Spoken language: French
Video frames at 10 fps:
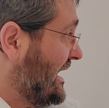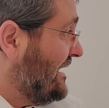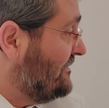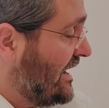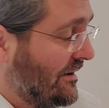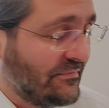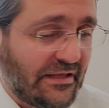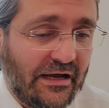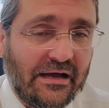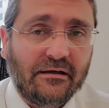Abraham
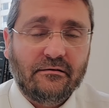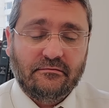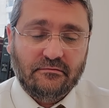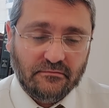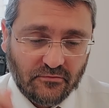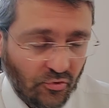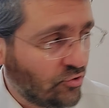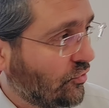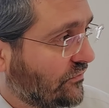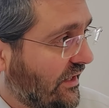Tahar. On
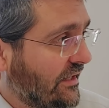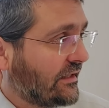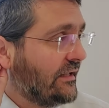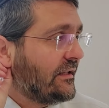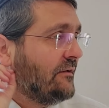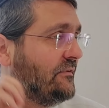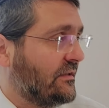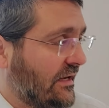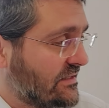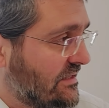retrouve très, très, très
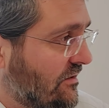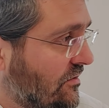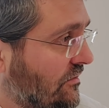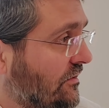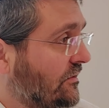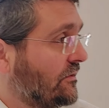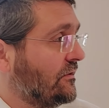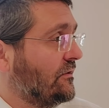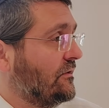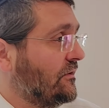vite à la synagogue.
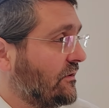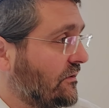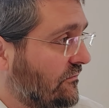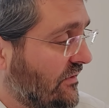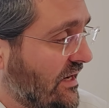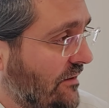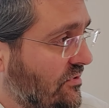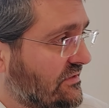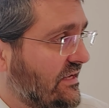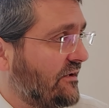Yosef.
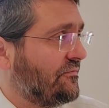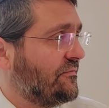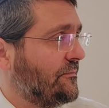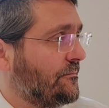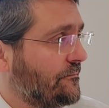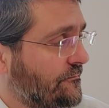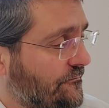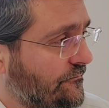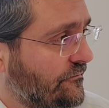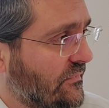Yosef. Ben
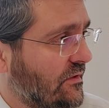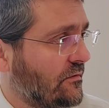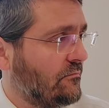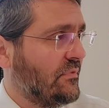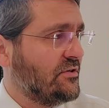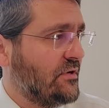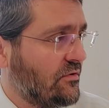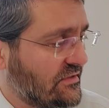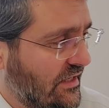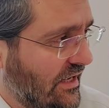Julie Gozala. Ben Julie
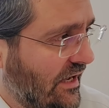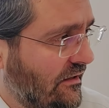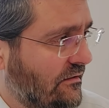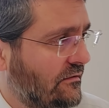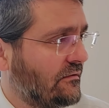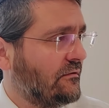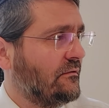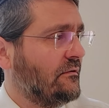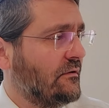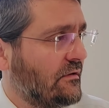Gozala. Et
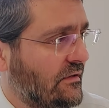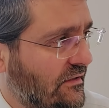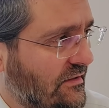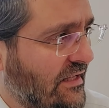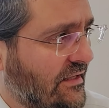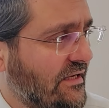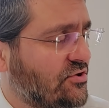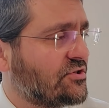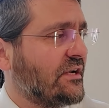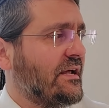Nathalie Shoshana. Nathalie
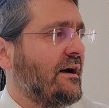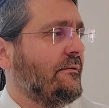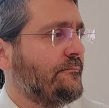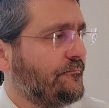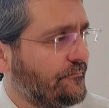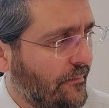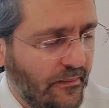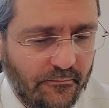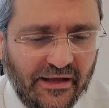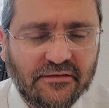Shoshana.
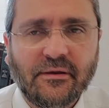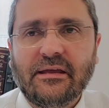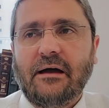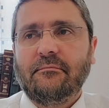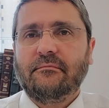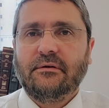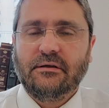Bat Miriam.